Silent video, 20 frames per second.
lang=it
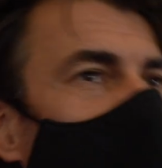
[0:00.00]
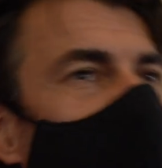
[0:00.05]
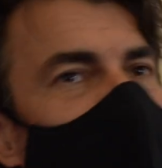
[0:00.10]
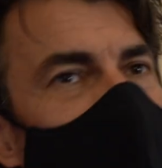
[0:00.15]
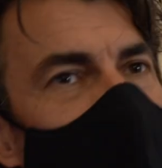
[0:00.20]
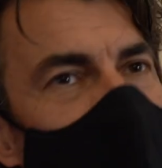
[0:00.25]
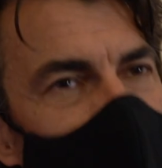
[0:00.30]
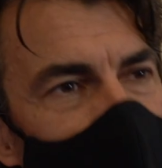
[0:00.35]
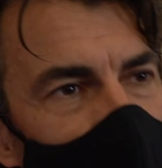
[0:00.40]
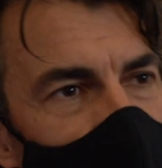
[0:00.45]

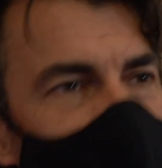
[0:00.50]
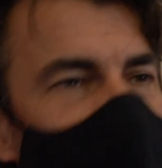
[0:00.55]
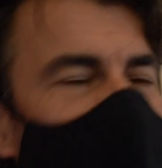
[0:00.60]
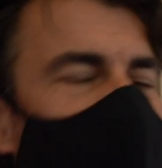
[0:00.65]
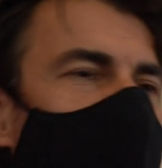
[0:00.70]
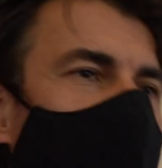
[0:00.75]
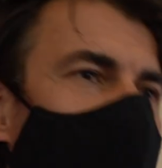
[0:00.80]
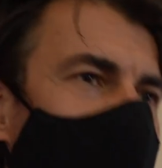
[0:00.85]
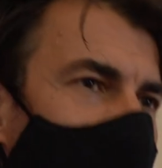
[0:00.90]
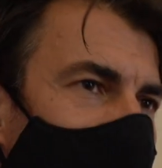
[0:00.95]

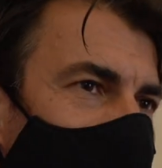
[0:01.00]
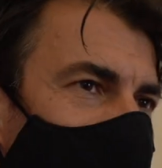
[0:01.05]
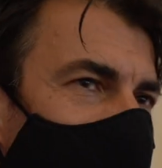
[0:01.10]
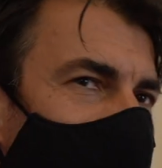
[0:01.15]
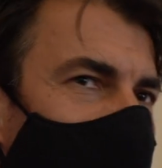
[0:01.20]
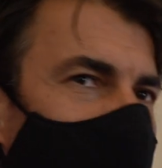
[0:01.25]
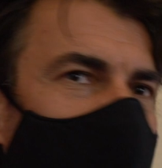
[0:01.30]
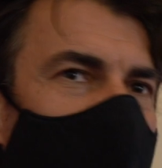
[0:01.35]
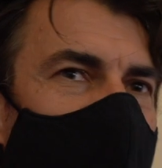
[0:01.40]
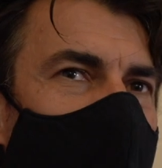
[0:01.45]
neoclassico,
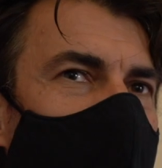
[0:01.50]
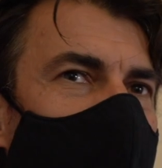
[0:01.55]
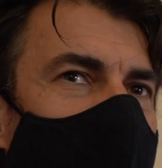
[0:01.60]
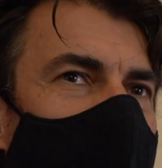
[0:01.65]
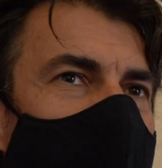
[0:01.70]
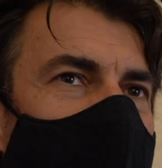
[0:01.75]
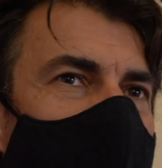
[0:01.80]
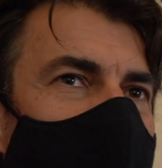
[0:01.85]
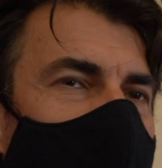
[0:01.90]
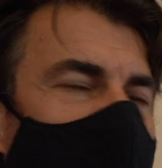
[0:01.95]
classico,
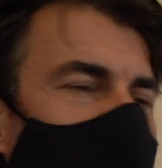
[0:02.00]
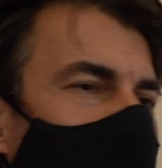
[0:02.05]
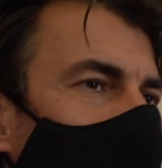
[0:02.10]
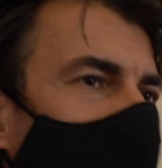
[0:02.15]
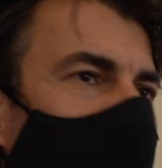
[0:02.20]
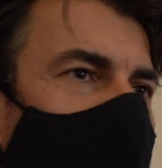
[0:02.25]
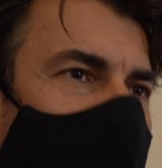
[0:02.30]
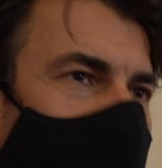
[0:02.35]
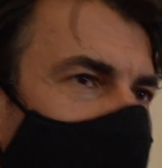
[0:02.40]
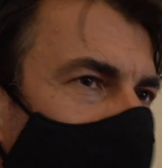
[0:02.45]
eh,
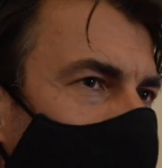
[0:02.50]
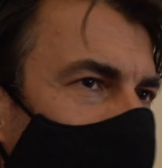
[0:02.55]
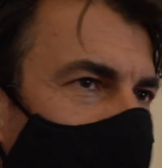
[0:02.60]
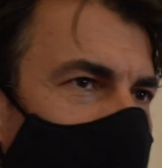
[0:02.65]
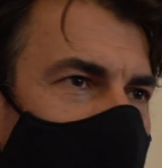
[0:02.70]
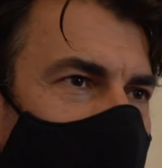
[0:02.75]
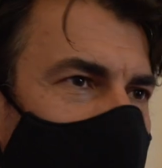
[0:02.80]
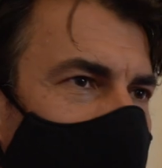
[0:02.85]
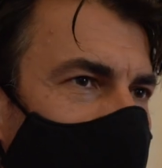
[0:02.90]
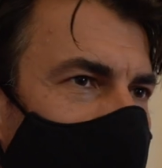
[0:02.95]
molto
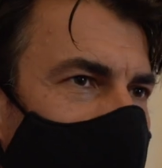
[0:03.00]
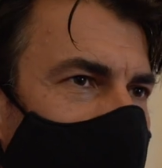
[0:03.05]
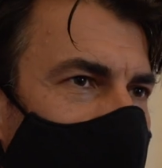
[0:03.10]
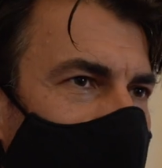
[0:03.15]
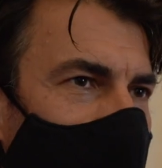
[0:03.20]
conosciuti